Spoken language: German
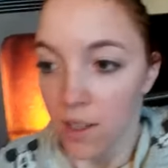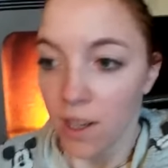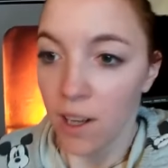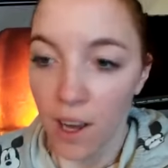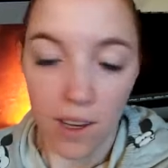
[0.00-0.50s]

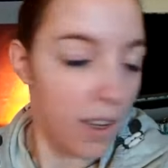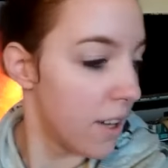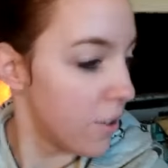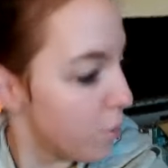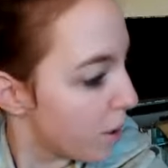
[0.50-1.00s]
Der Kleine
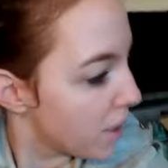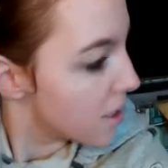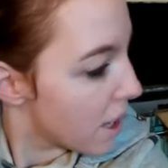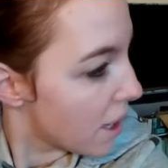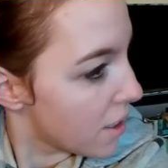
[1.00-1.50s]
hat
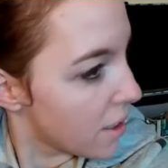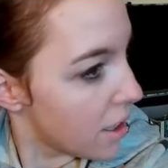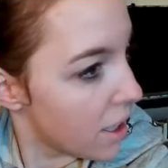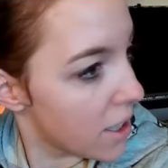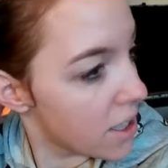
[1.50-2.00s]
übrigens
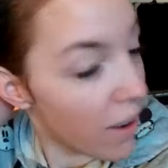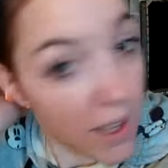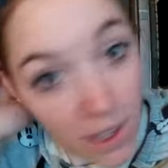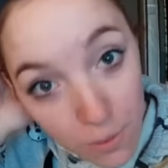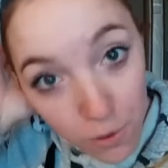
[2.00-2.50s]
seine
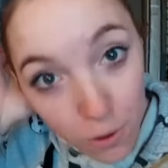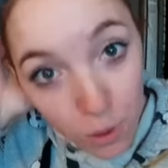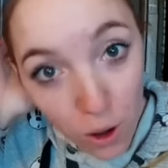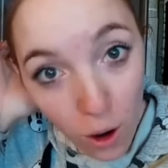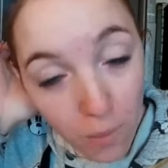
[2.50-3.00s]
zweite Impfung
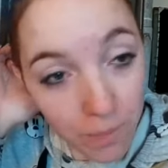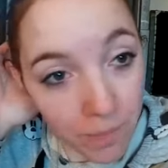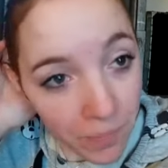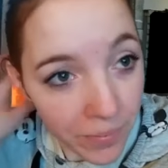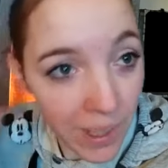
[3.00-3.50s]

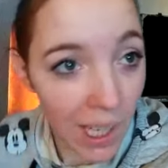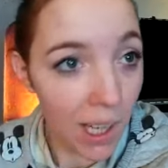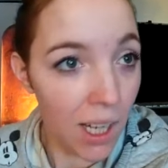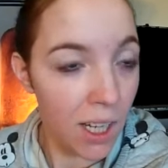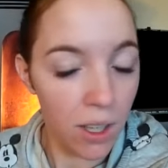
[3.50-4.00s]
bekommen
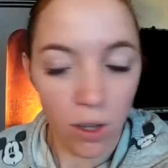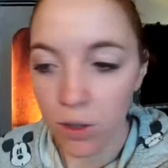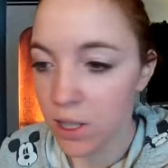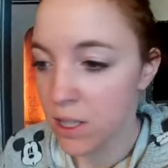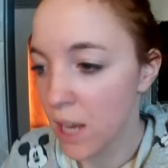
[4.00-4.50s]

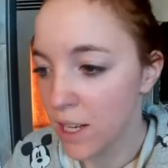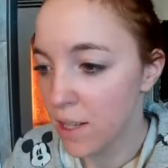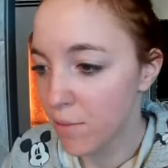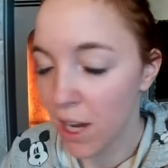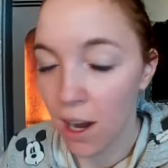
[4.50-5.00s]
und ist seit
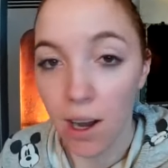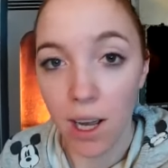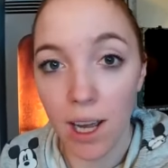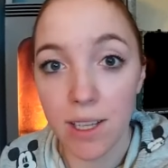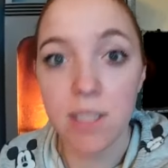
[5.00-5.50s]
dem
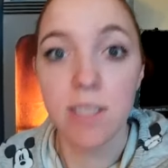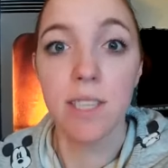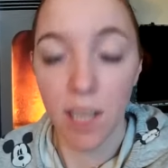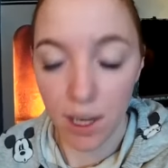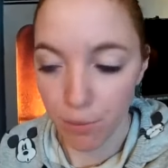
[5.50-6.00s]
Tag
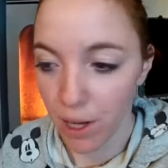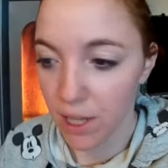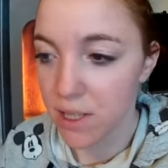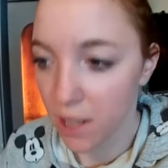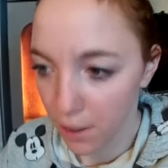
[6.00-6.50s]
extrem,
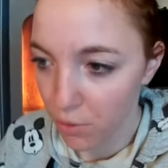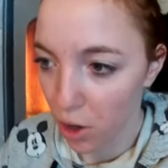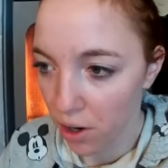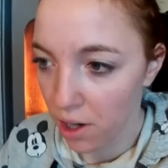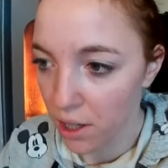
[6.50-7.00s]
extrem
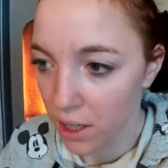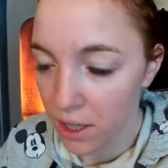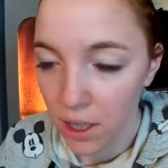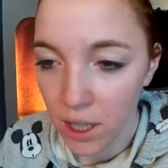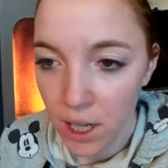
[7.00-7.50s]

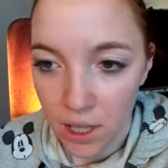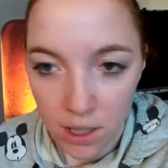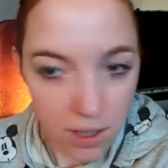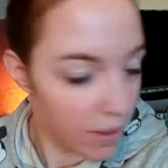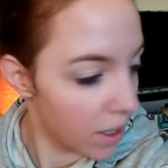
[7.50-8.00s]
nörgelig.
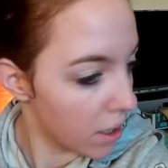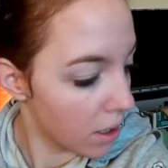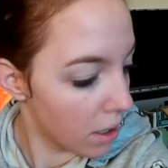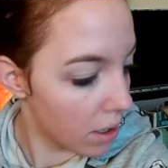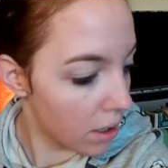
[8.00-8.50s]

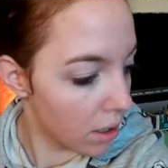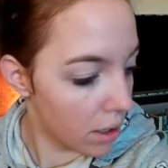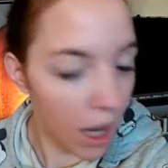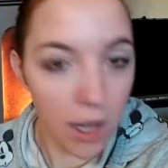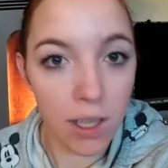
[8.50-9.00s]
Deswegen äh,
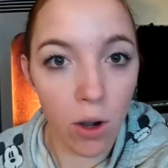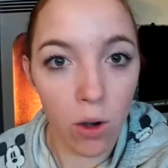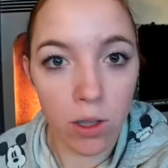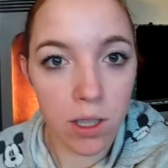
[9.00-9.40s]
kann ich auch